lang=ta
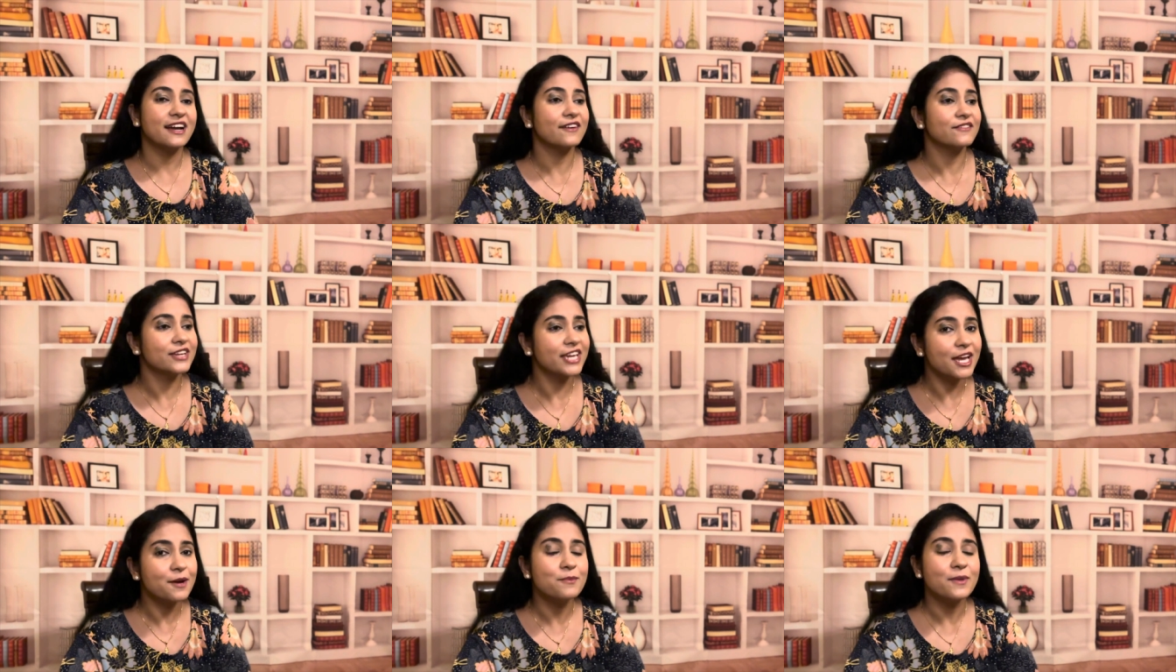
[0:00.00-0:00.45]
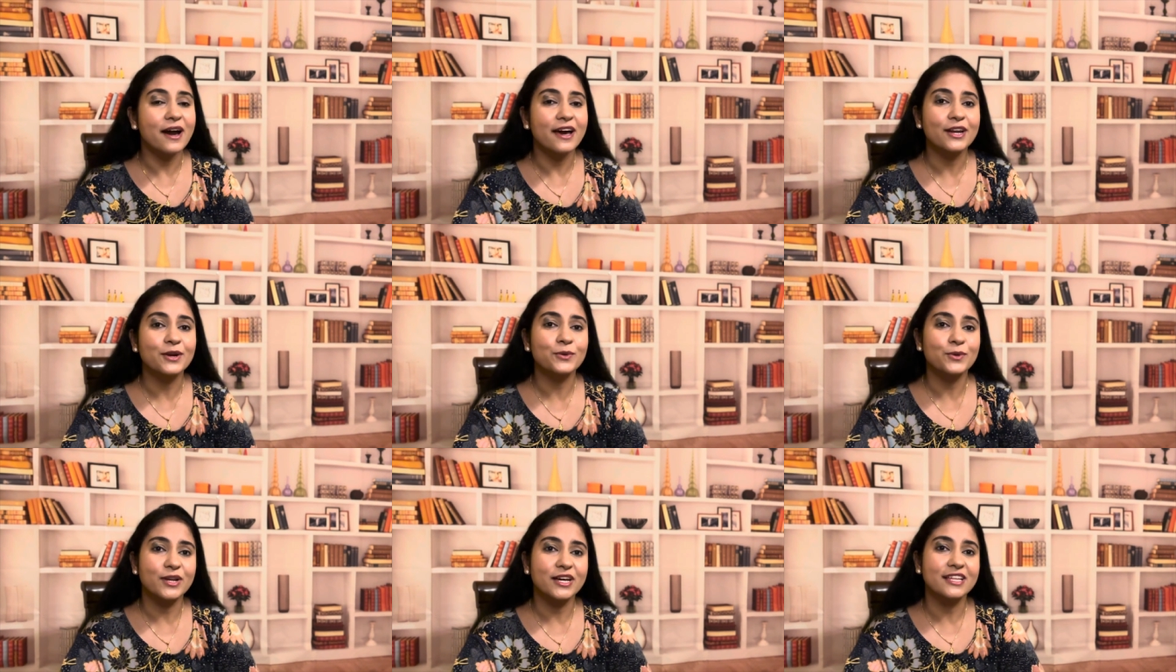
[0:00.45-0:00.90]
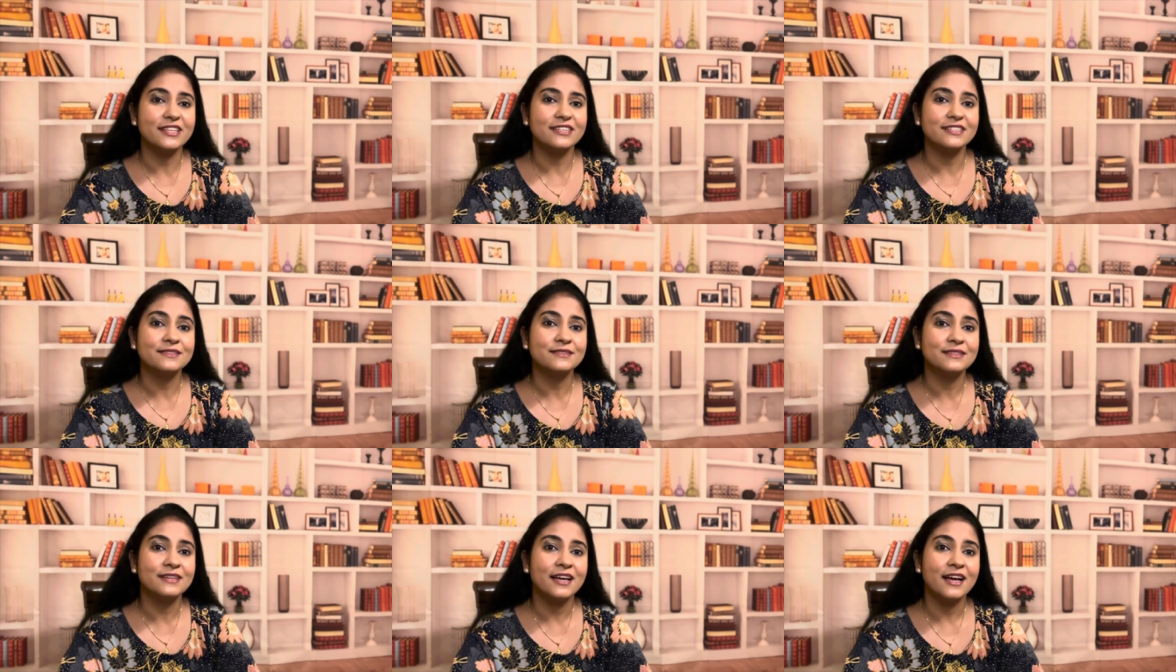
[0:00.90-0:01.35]
அவன் ஏன் மாறக்கூடாது
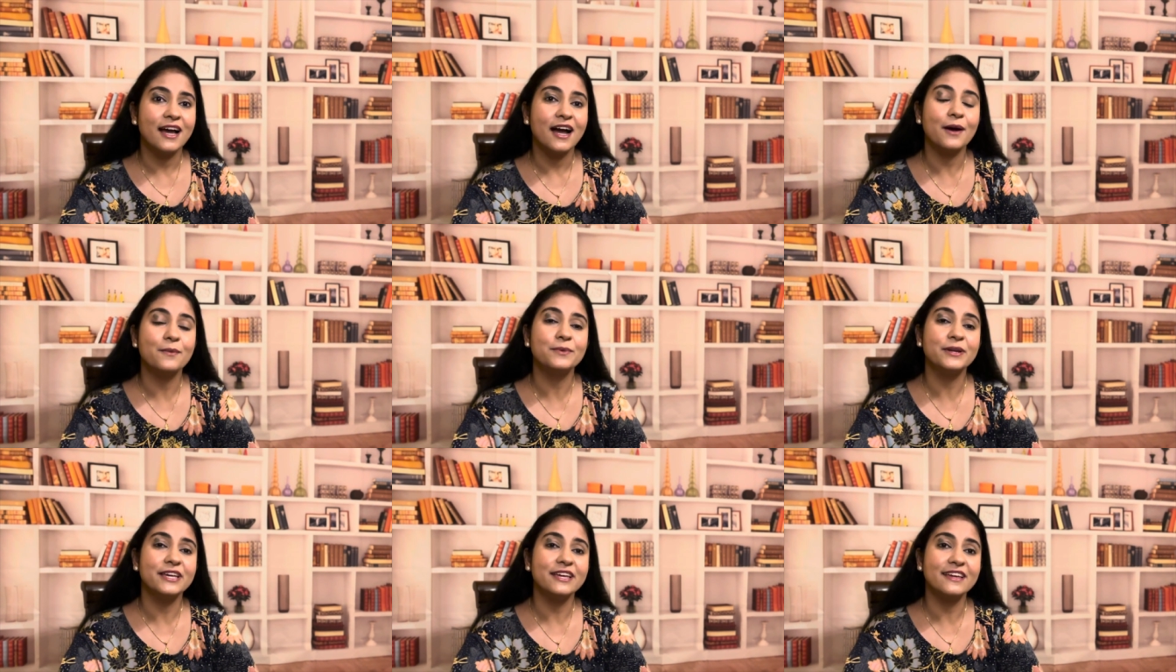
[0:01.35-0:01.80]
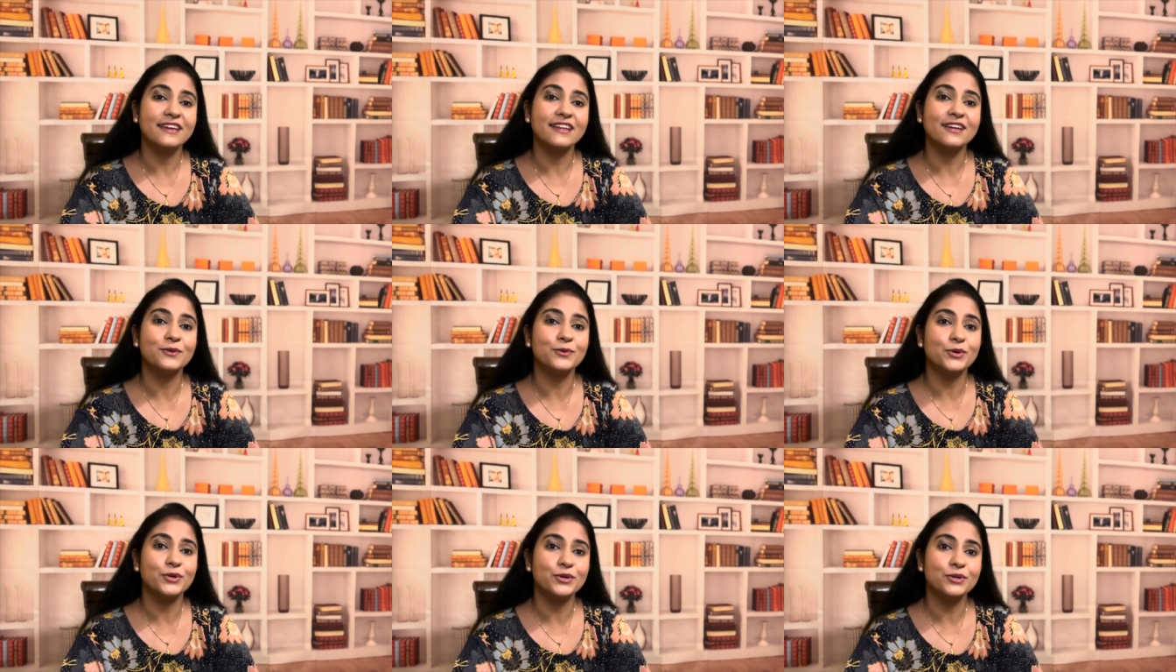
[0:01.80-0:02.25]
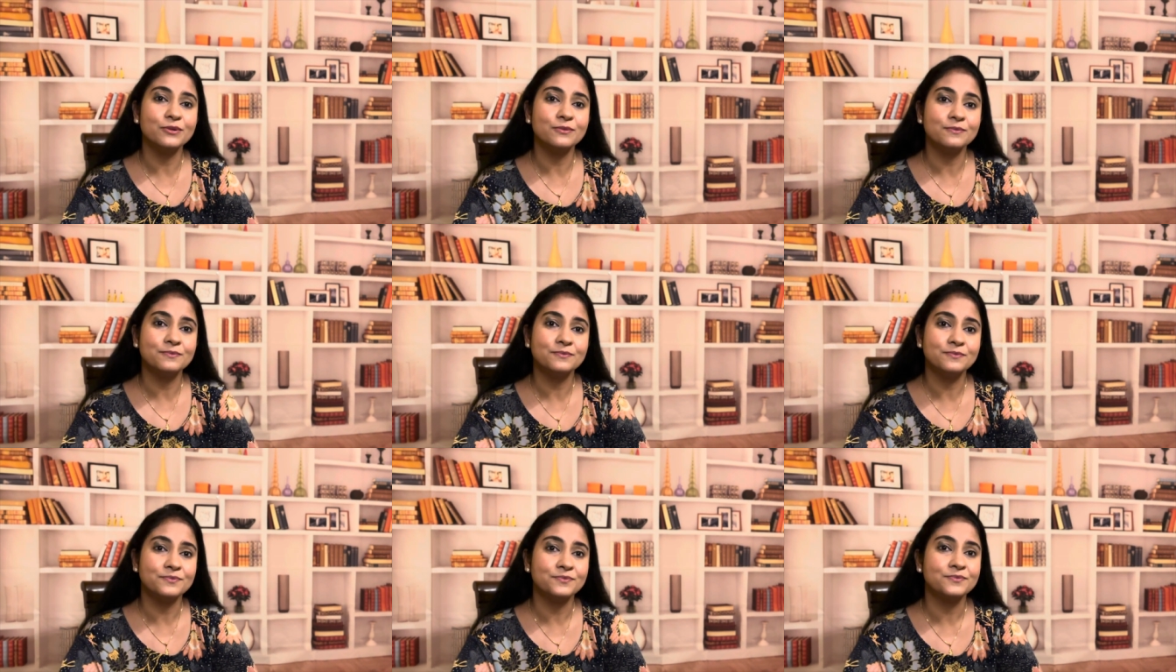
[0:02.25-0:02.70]
அப்படிங்கிற ஒரு
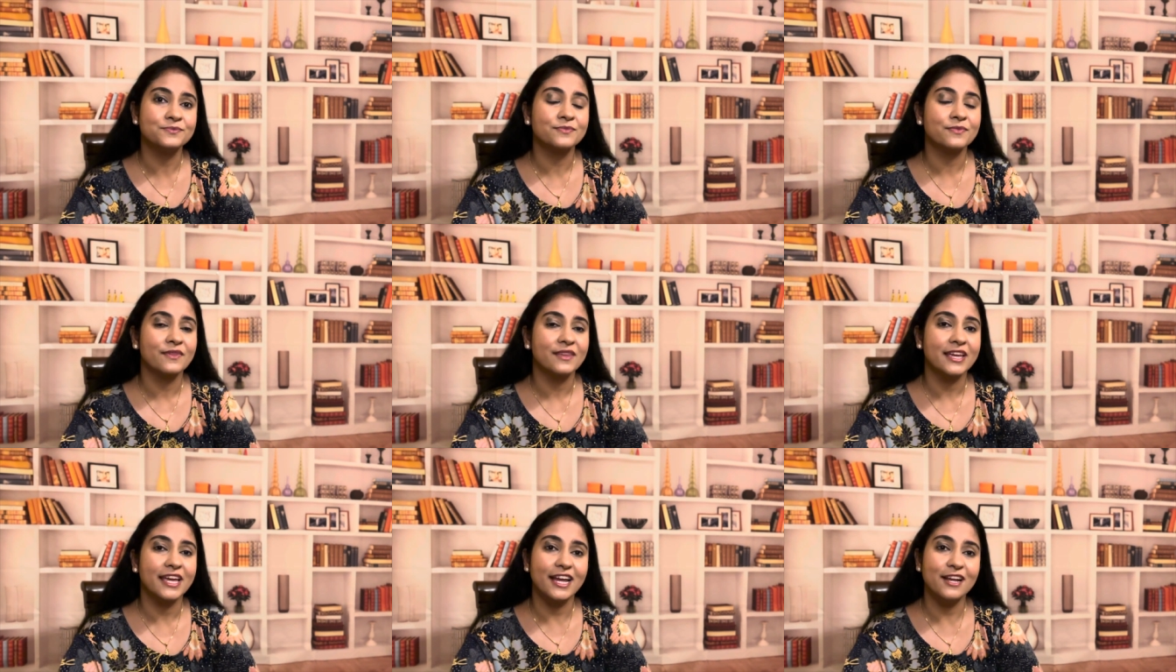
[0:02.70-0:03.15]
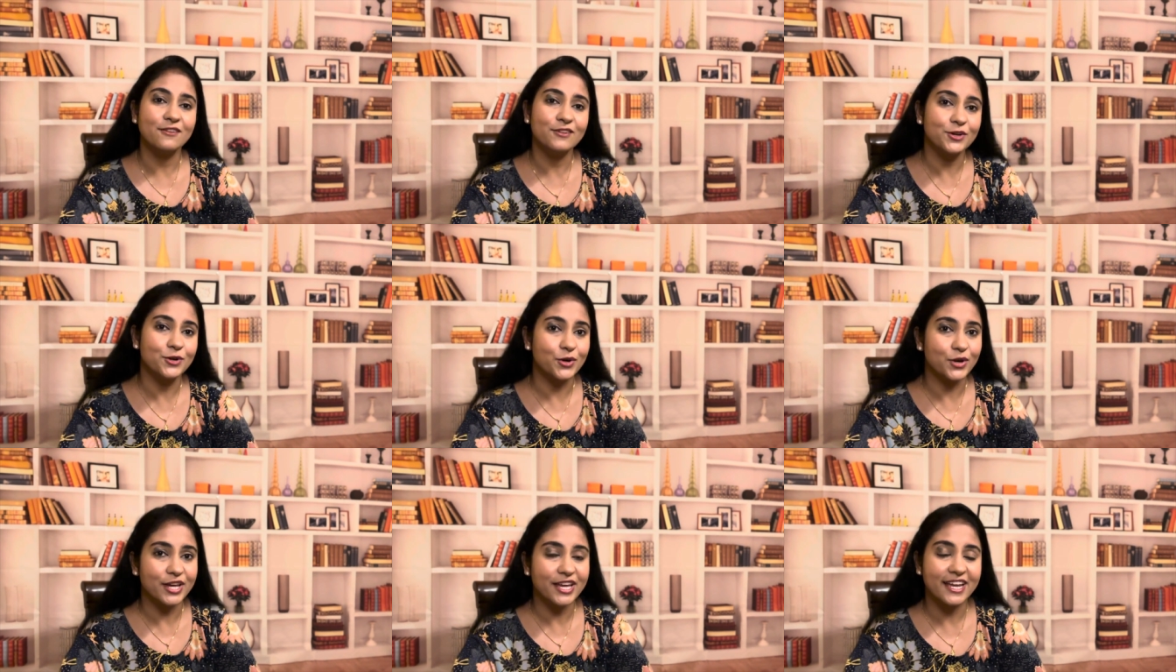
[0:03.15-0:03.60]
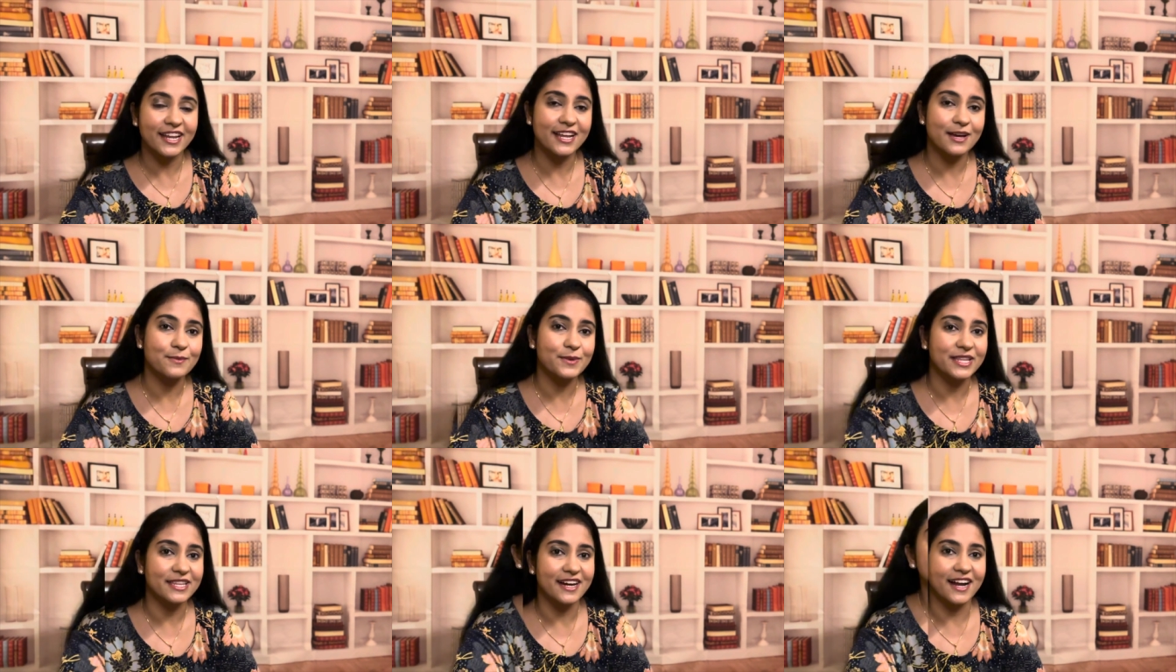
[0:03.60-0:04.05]
கேள்வியோடையே
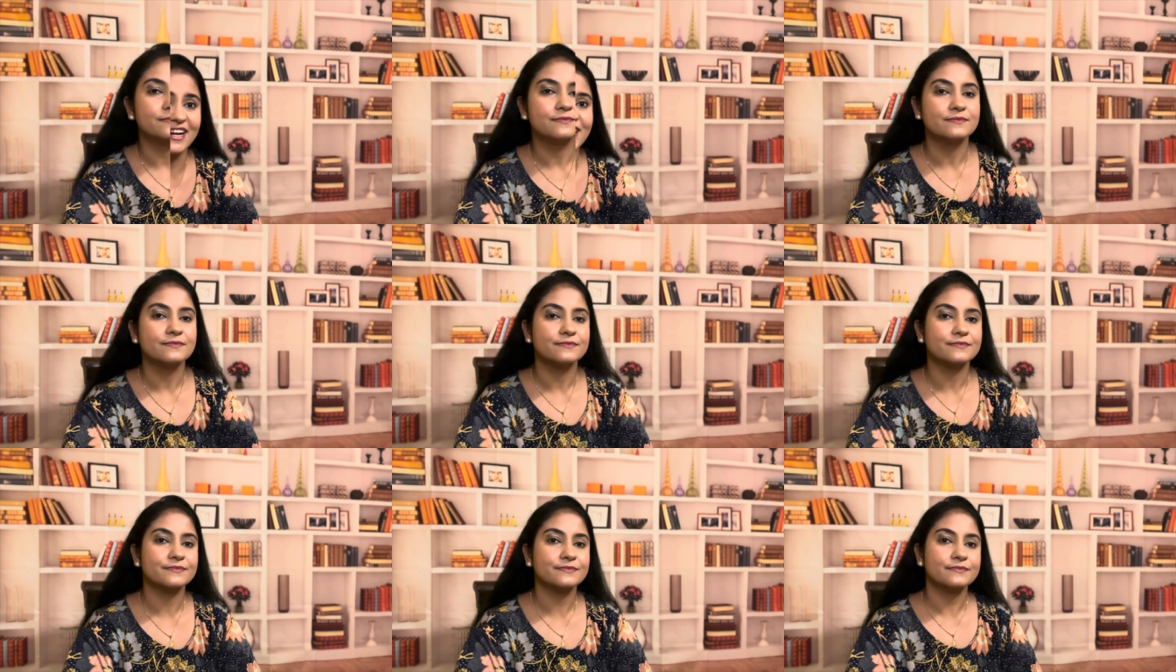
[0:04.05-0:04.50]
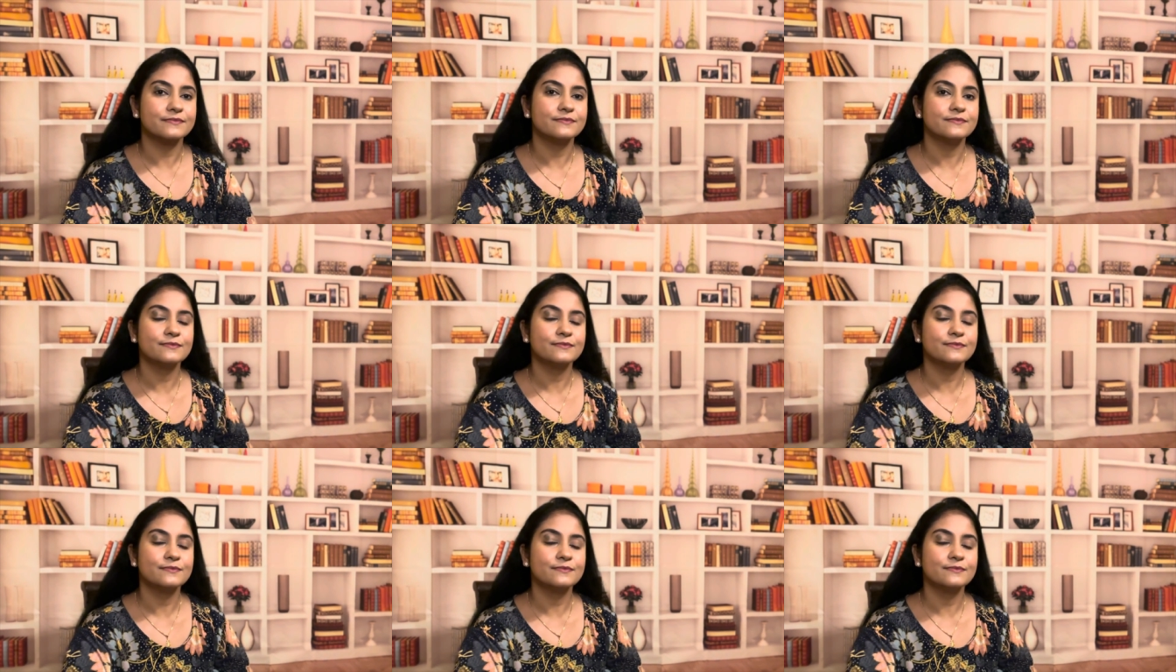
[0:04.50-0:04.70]
நாம் இதை அணுகிறோம்